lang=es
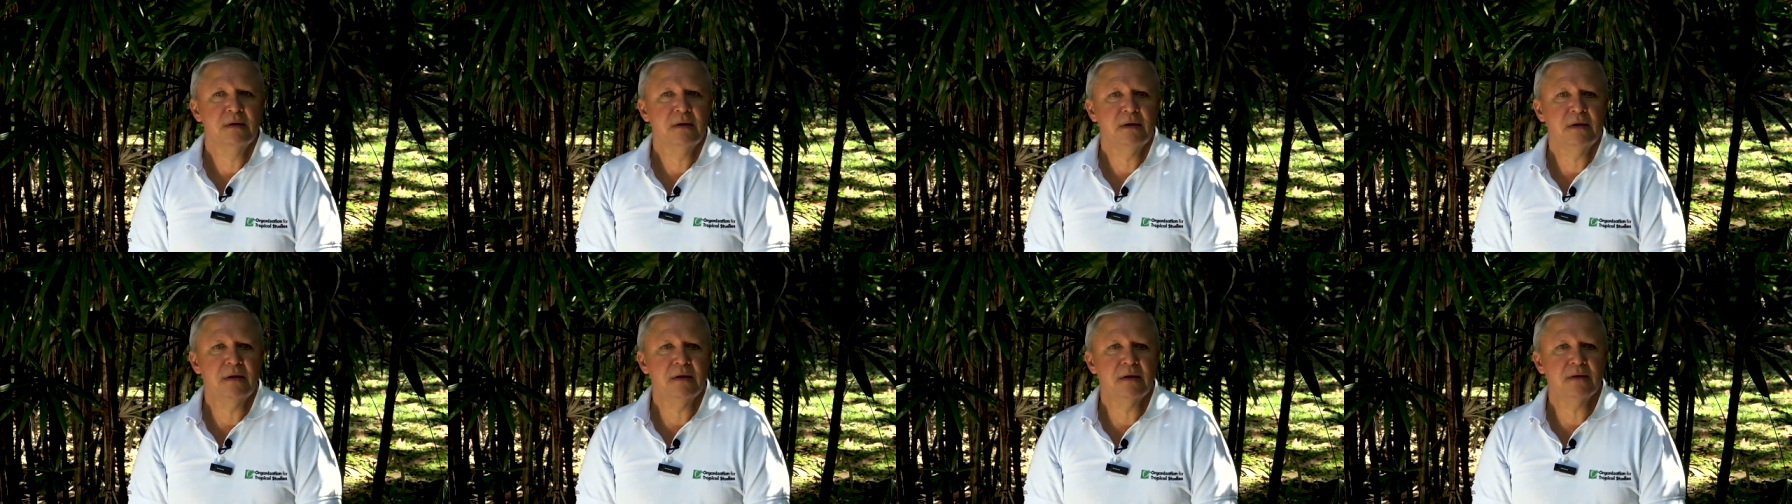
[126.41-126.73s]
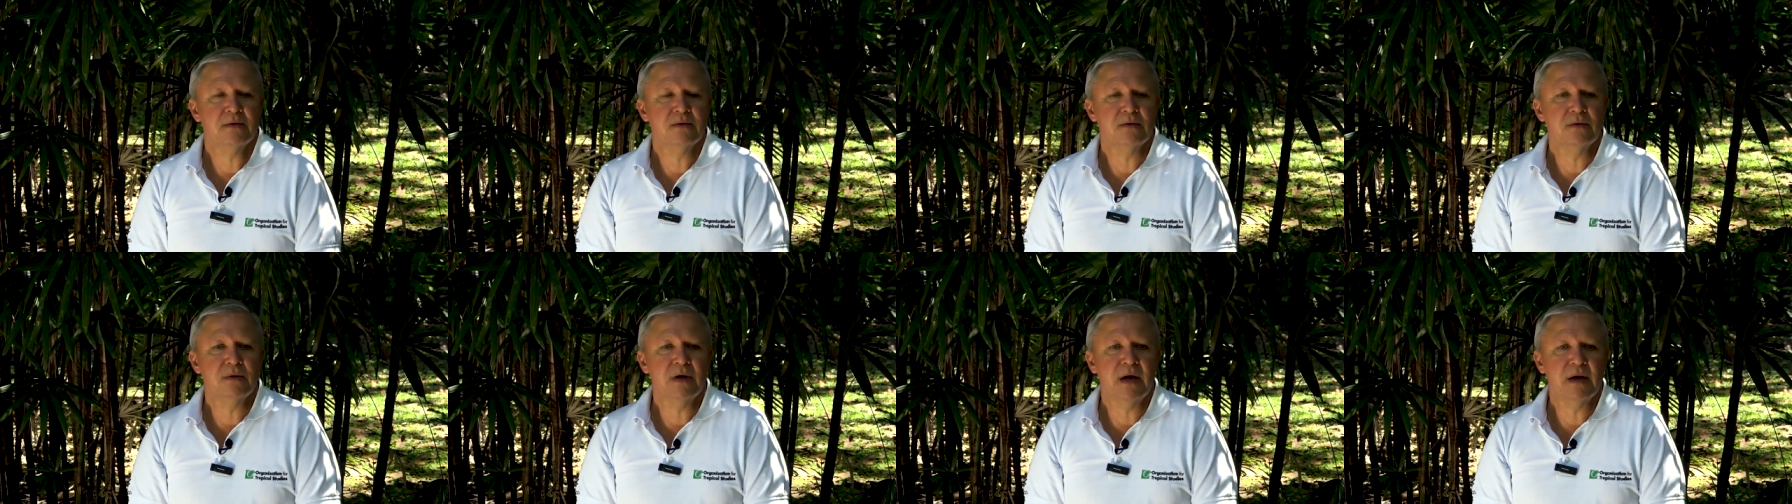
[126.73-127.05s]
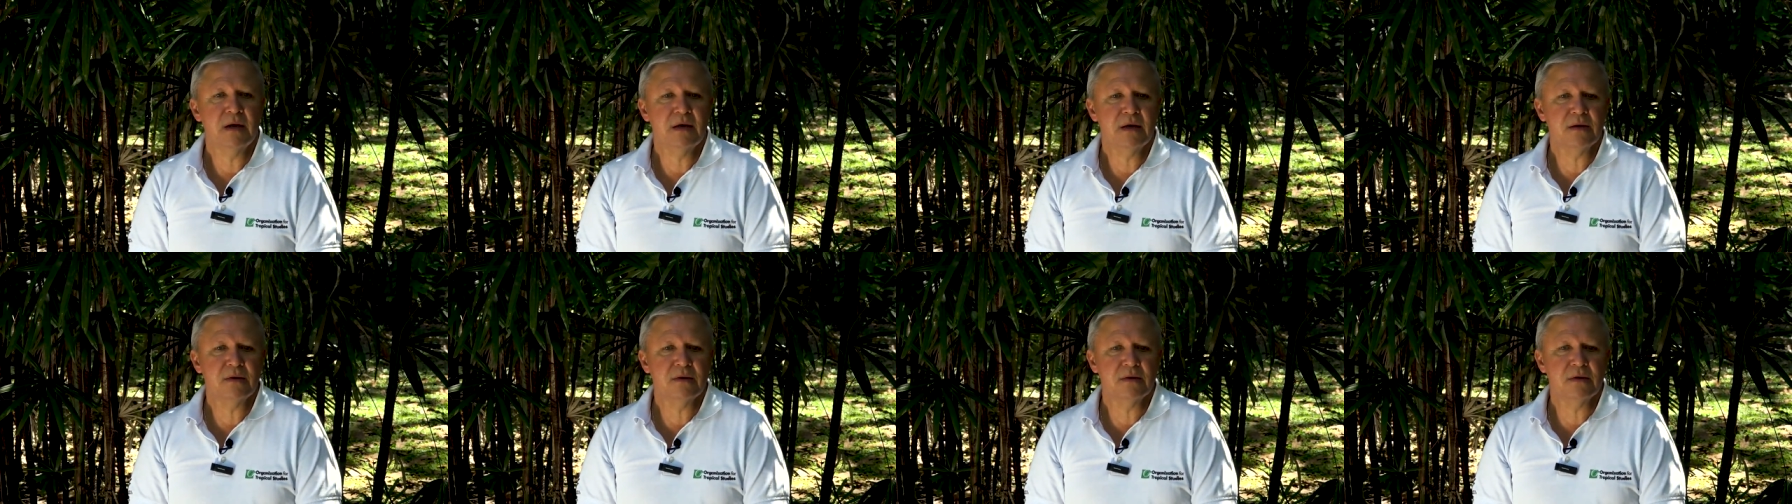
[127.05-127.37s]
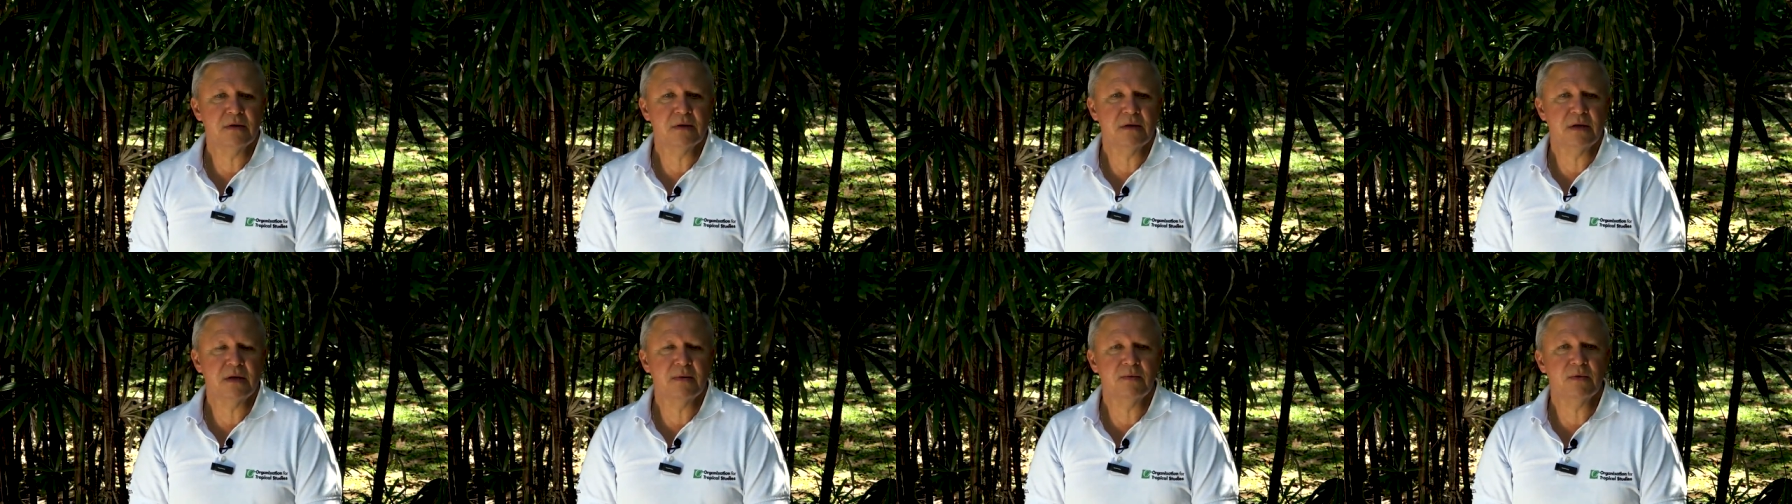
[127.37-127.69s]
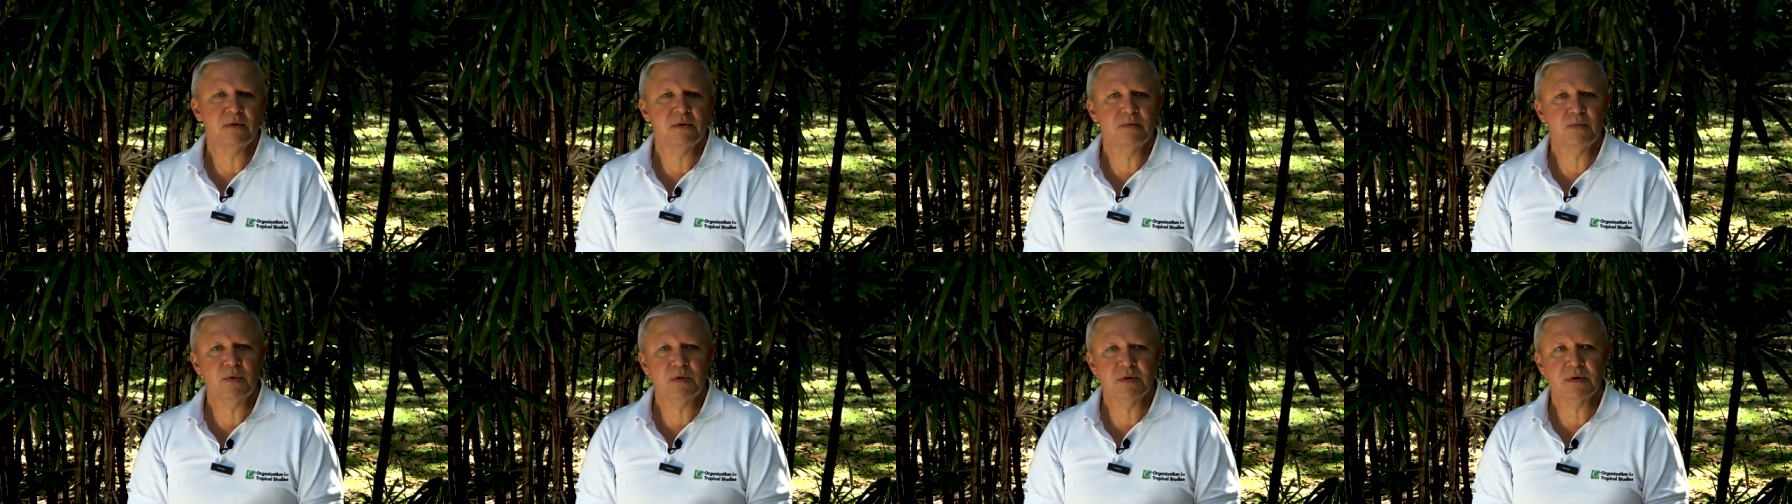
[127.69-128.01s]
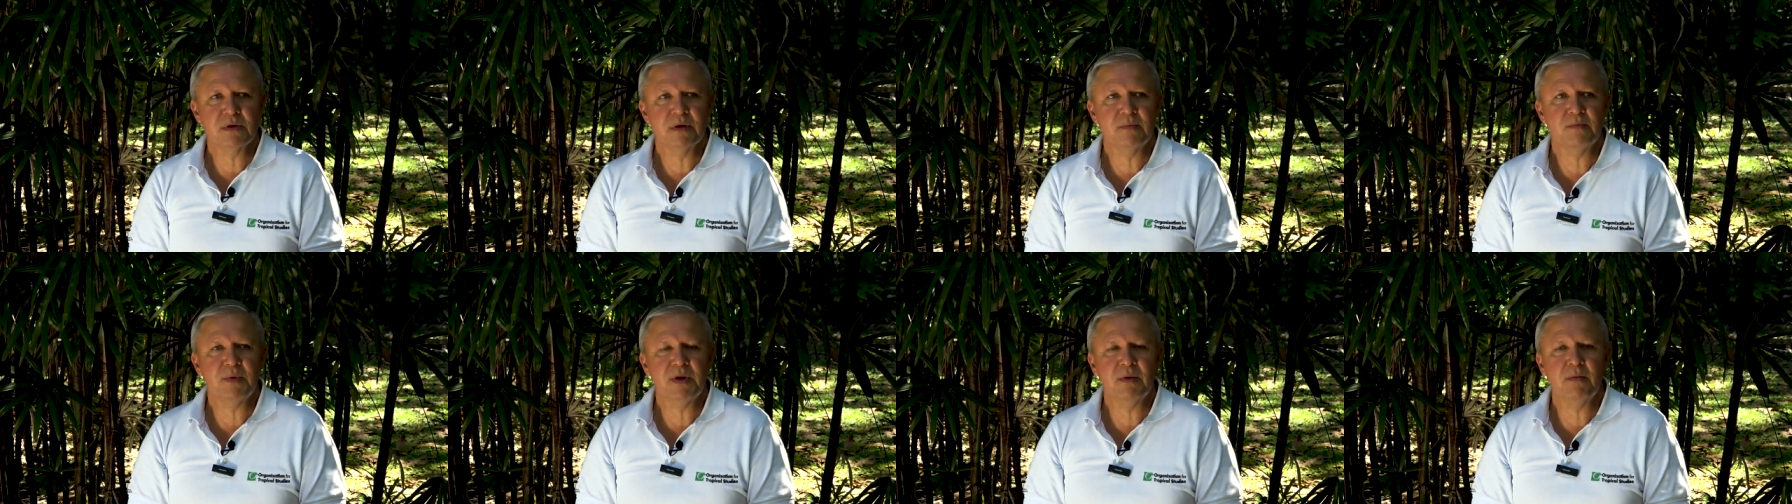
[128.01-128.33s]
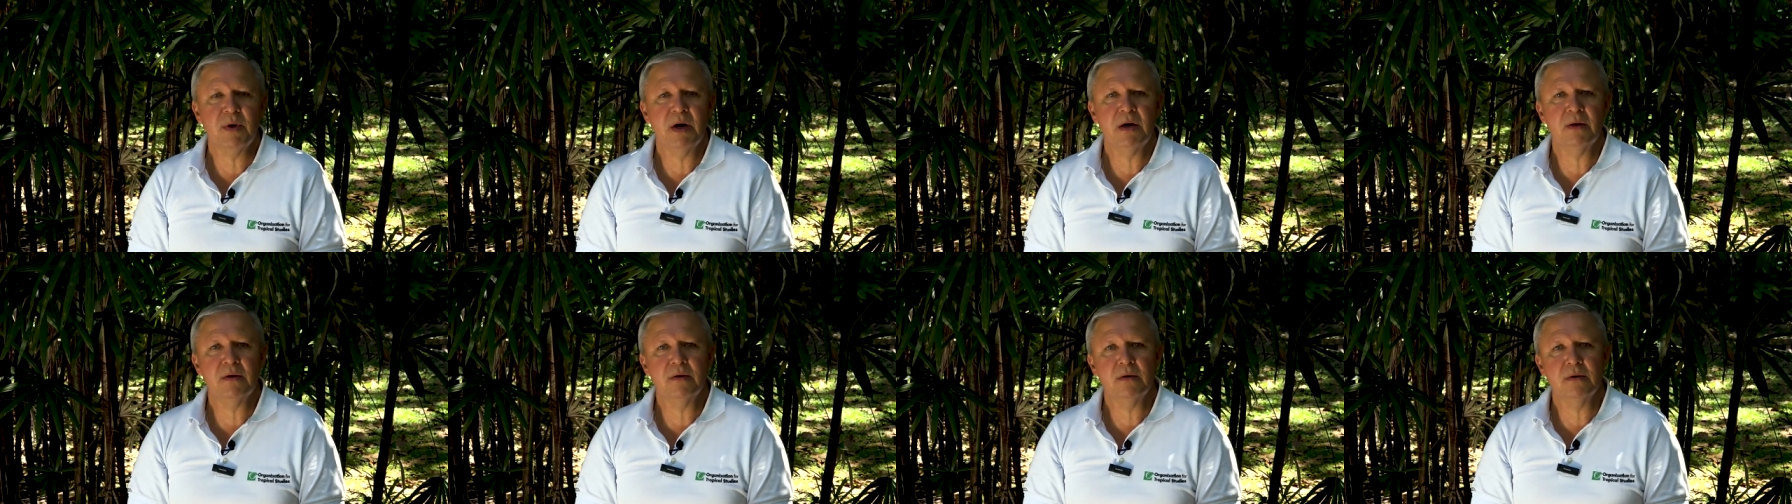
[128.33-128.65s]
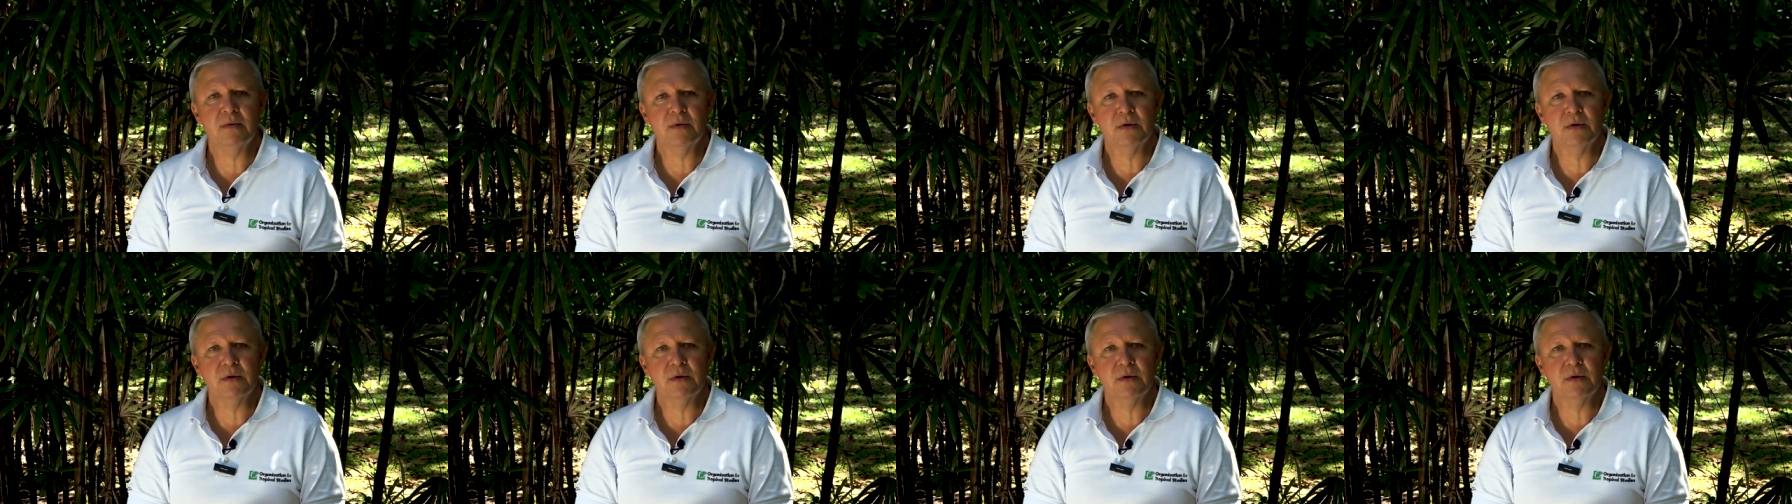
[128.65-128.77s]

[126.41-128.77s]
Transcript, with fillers: Es un área donde tenemos bosque primario,